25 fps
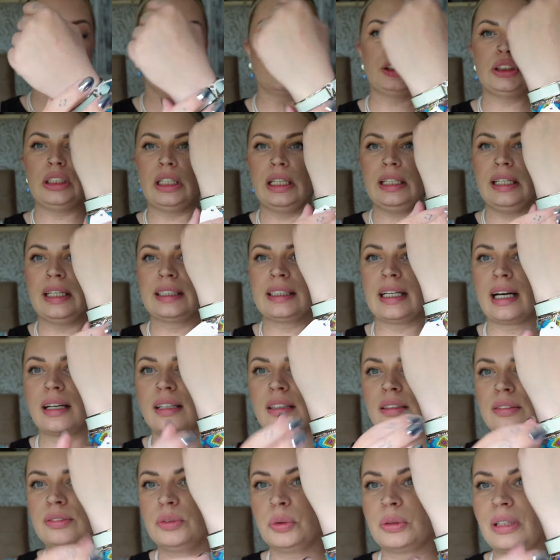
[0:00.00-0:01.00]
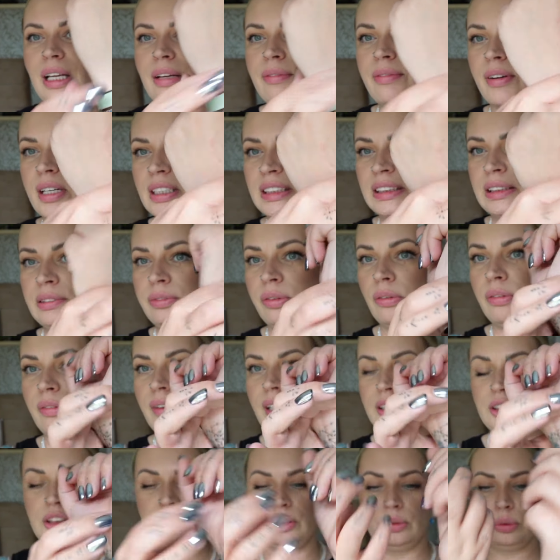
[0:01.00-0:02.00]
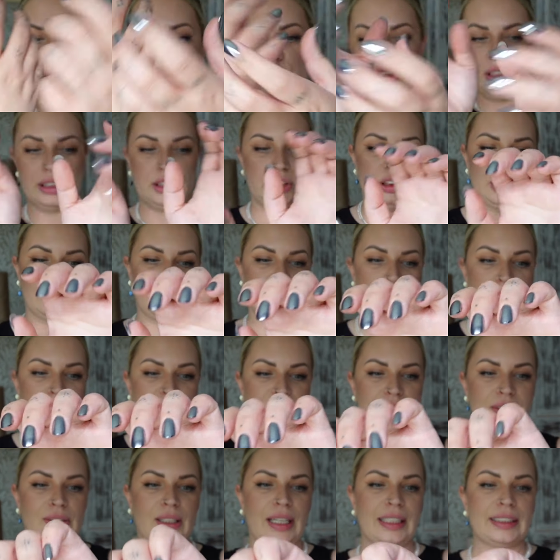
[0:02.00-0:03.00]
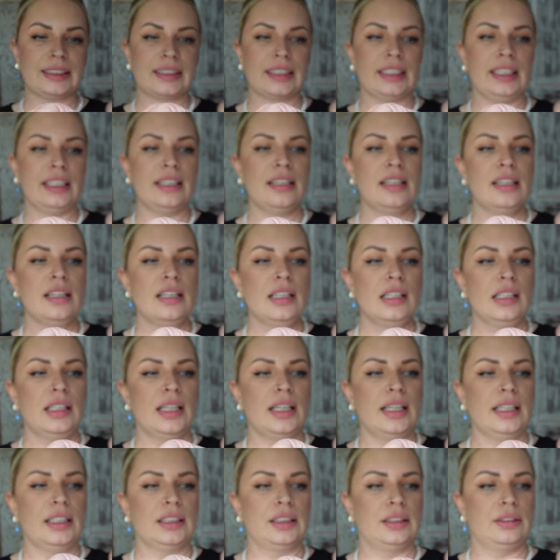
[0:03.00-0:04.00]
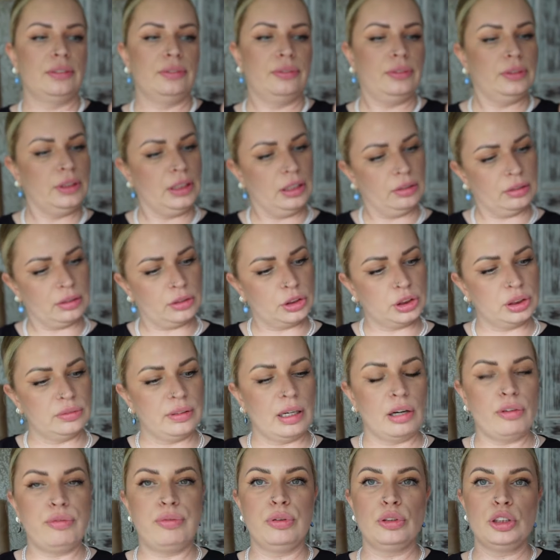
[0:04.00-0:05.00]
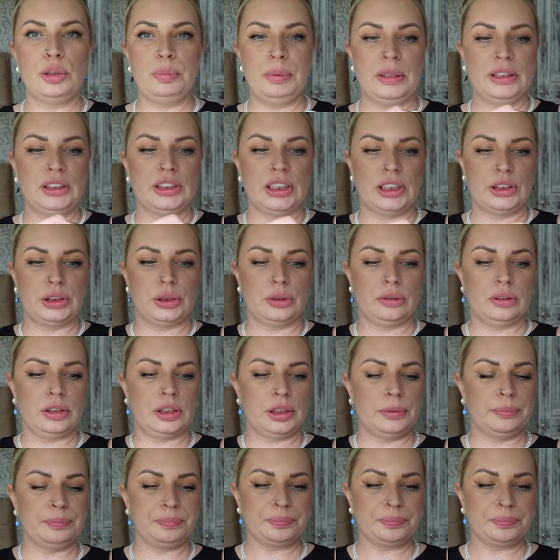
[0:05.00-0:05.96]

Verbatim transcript: właśnie je tak tutaj warstwować, różne jakieś takie bransoletki. Y, Ile ona kosztowała? Funt 50